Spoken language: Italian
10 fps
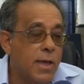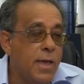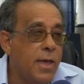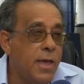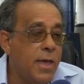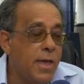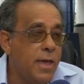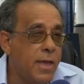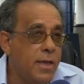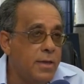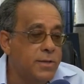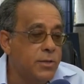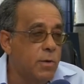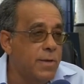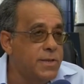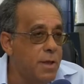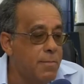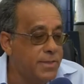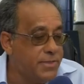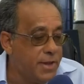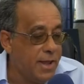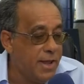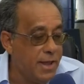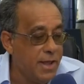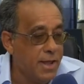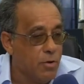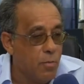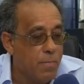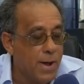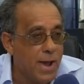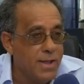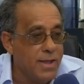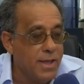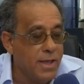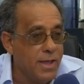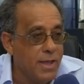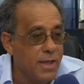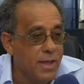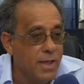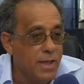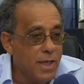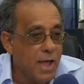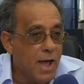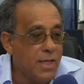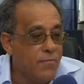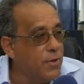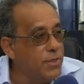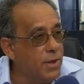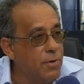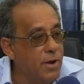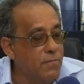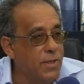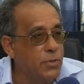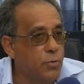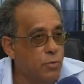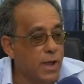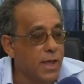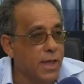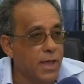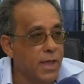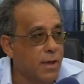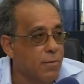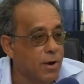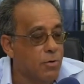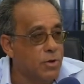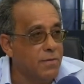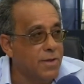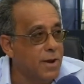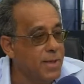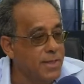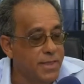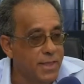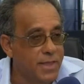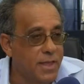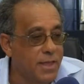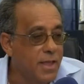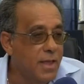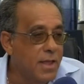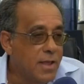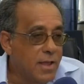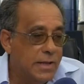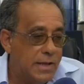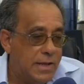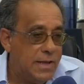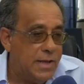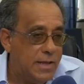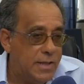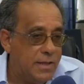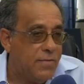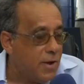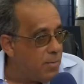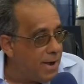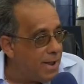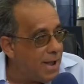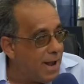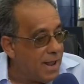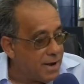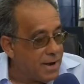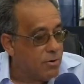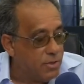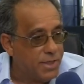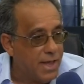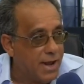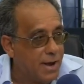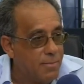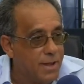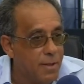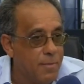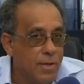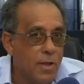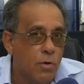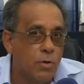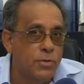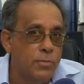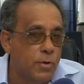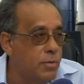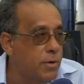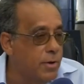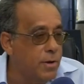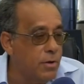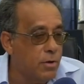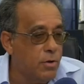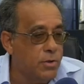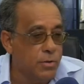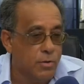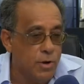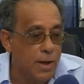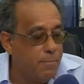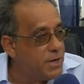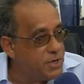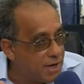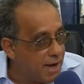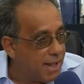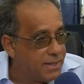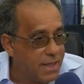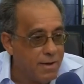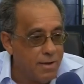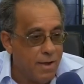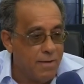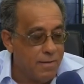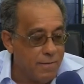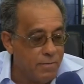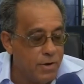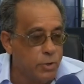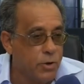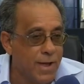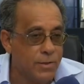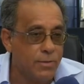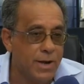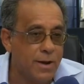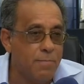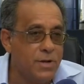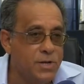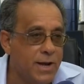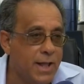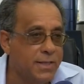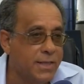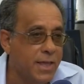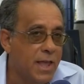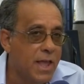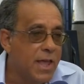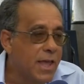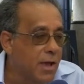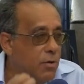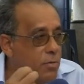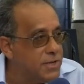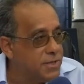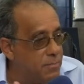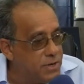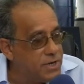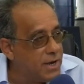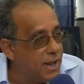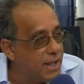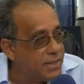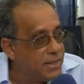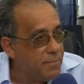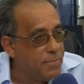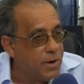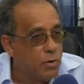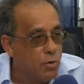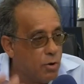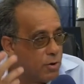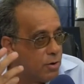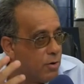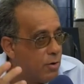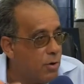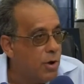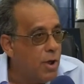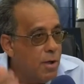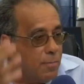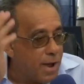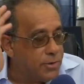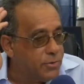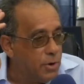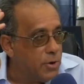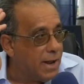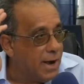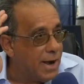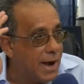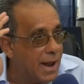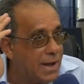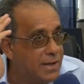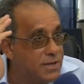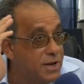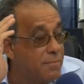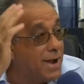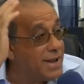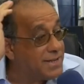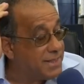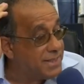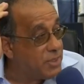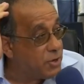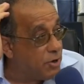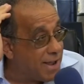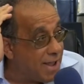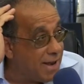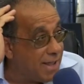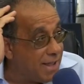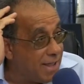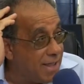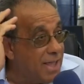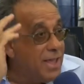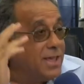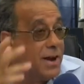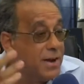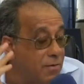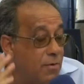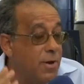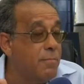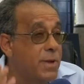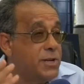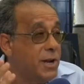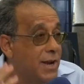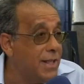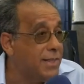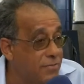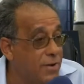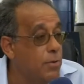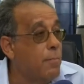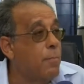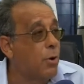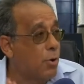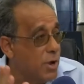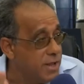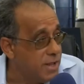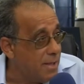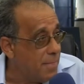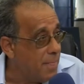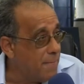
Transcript: e si trova insieme a tre compagni ad affrontare un'avventura che è qualcosa veramente di, eh, di fenomenale a raccontarla perché con, con, con, le biciclette avevano trovato delle biciclette e con queste biciclette percorrono partono dalla Germania settentrionale e arrivano in bicicletta fino a Bologna